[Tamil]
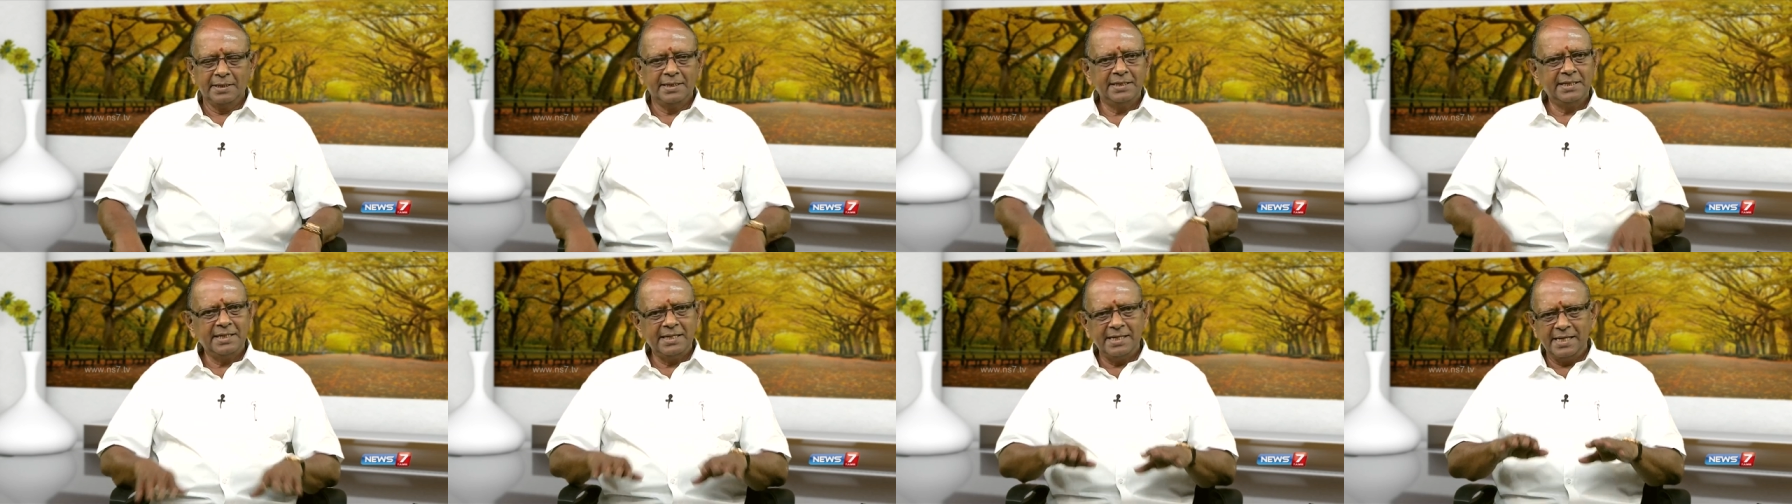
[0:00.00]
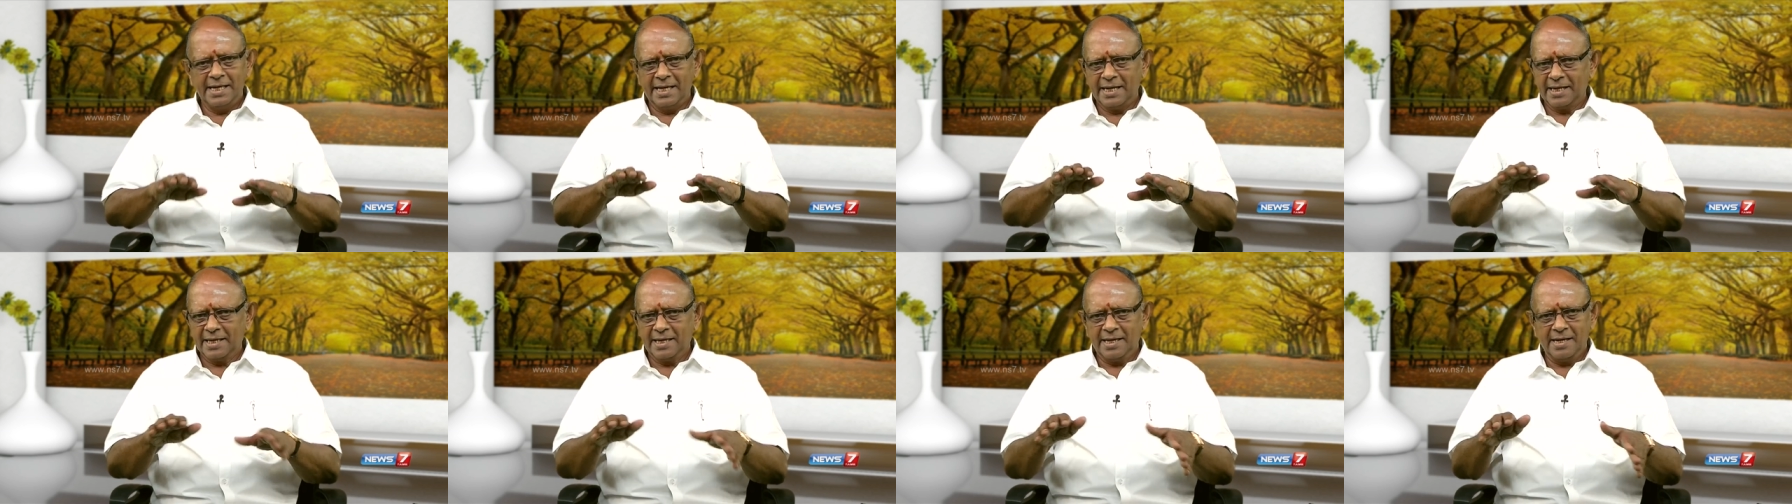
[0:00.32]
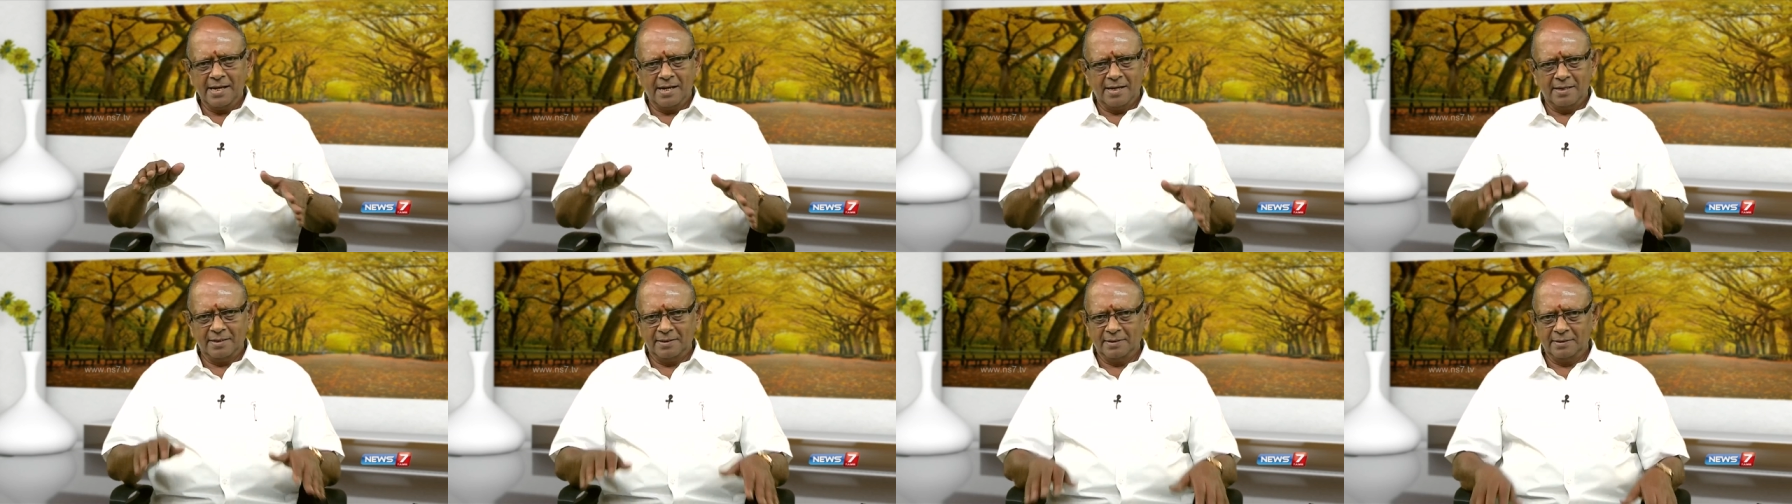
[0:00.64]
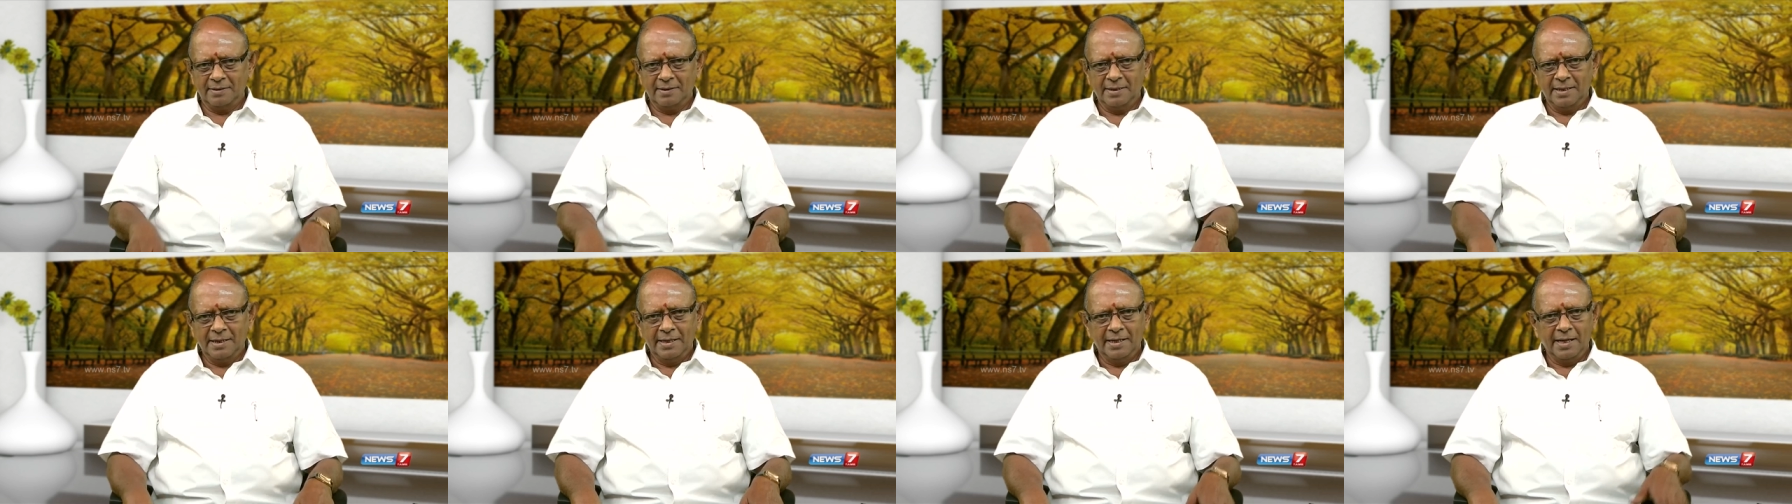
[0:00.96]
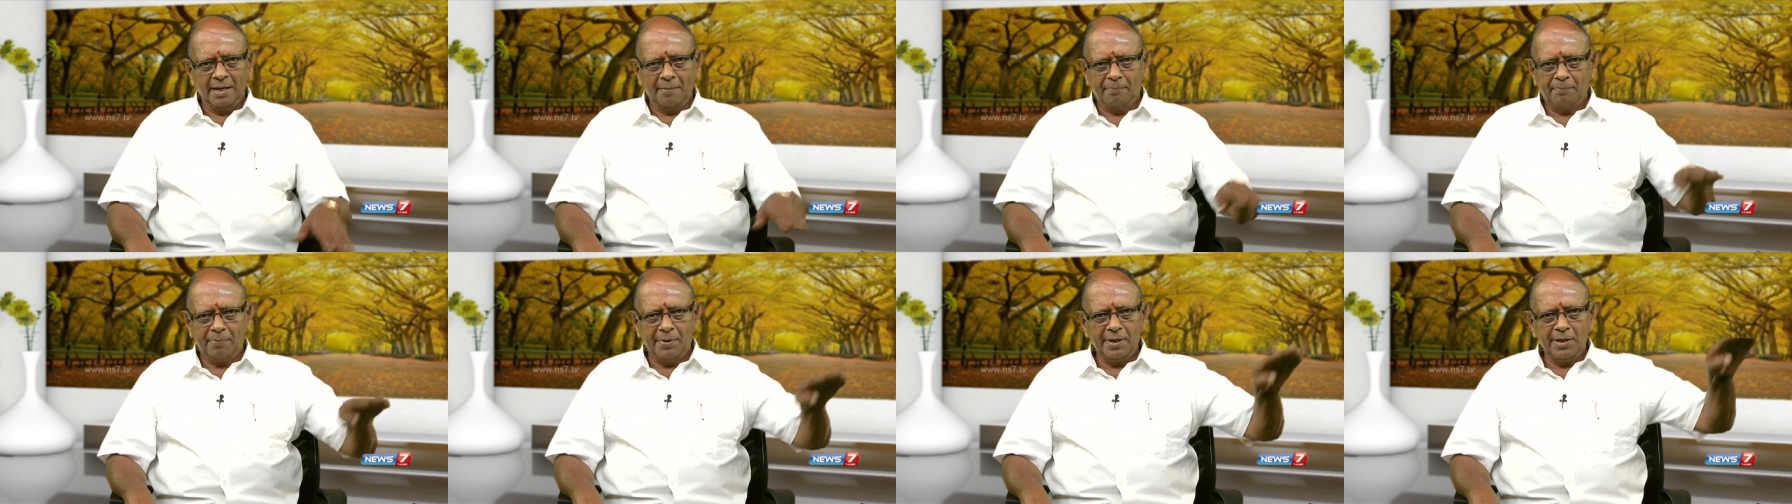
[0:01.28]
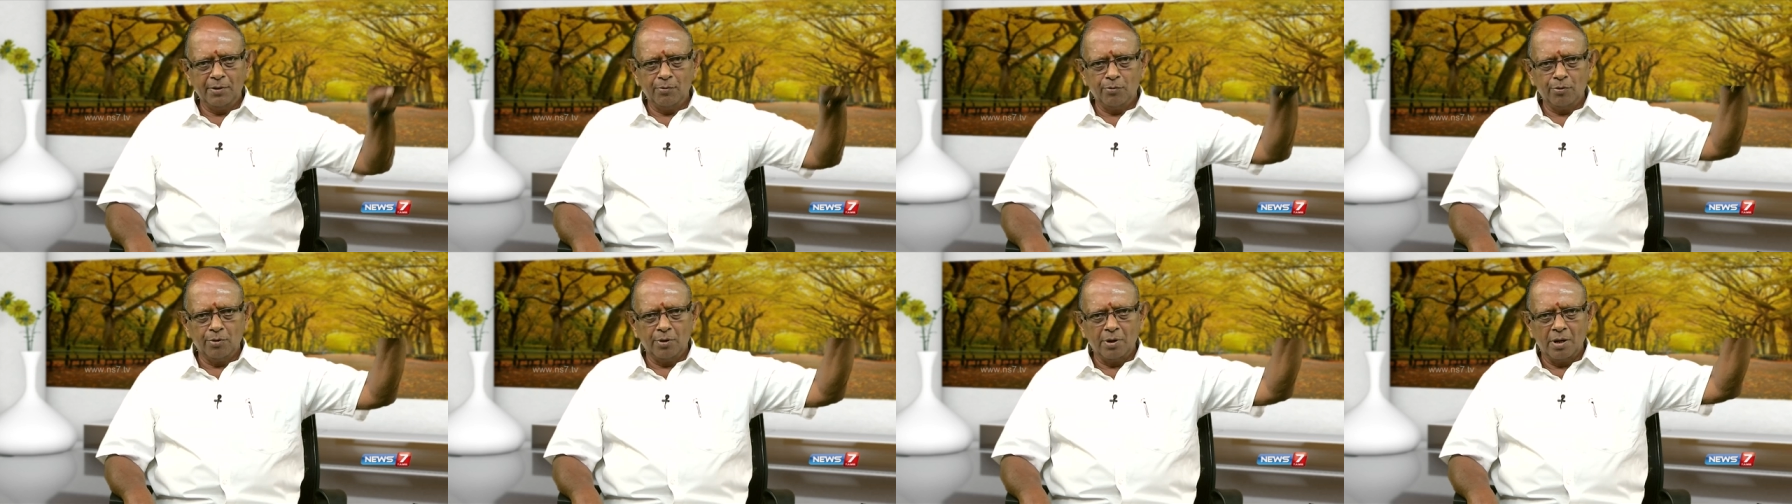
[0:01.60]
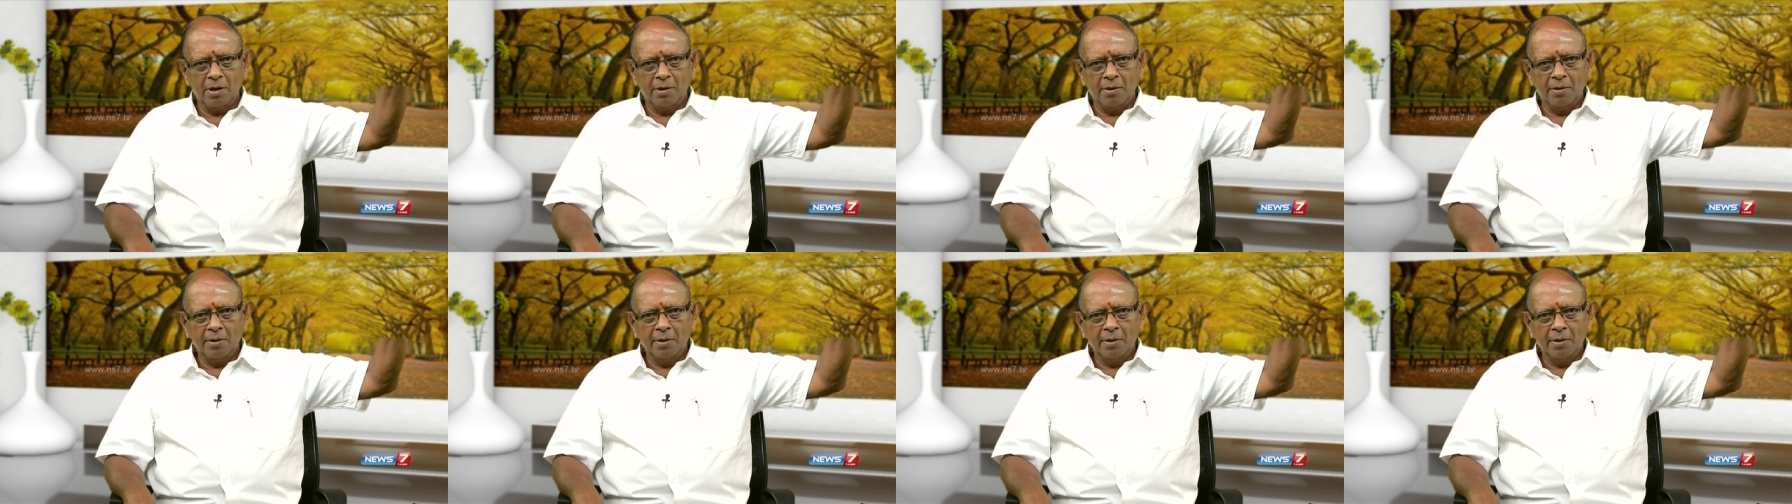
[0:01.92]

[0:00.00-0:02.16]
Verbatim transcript: இது இயற்கையானது எப்படி ஒரு